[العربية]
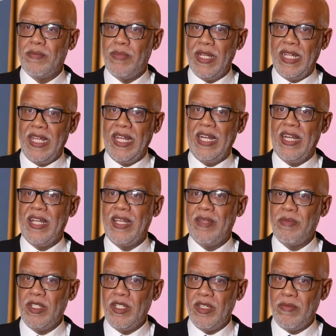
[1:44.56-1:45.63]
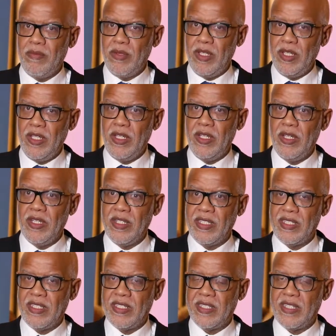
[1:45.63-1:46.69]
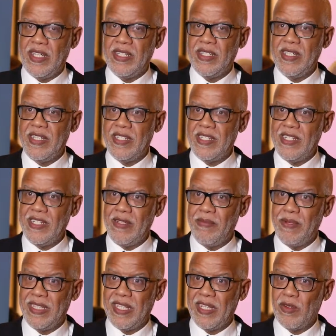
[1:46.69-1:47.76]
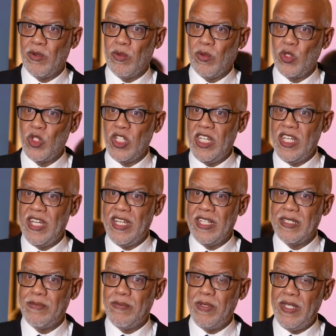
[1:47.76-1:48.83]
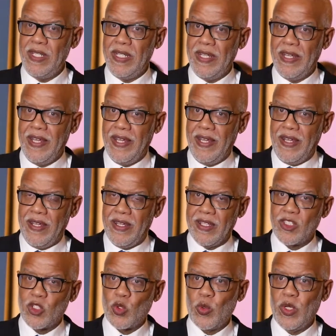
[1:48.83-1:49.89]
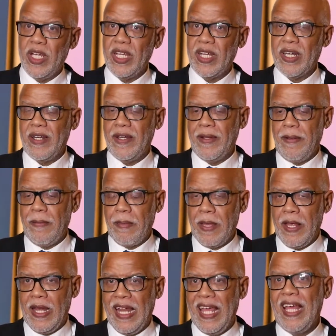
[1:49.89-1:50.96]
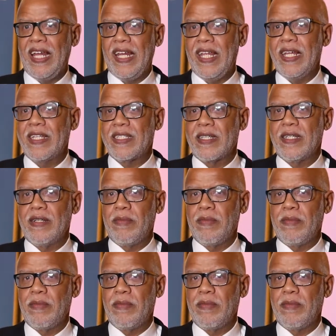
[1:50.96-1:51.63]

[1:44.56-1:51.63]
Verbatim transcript: بالإعلام بالتحسيس بالتكنولوجيات بتطوير الآليات